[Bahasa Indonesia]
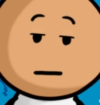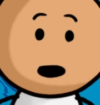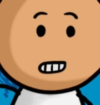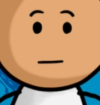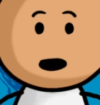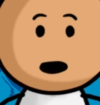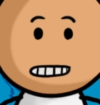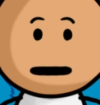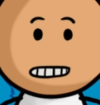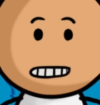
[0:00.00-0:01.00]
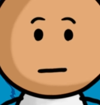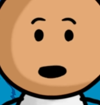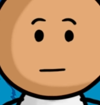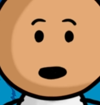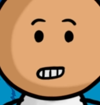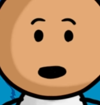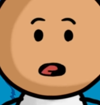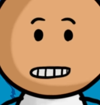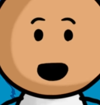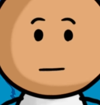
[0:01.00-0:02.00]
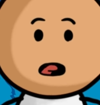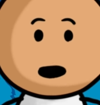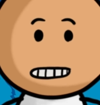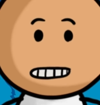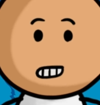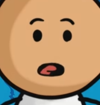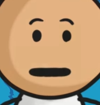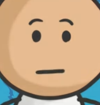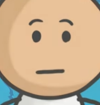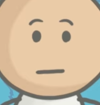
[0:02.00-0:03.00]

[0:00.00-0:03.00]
dan diperingati setiap tanggal 11 Juli.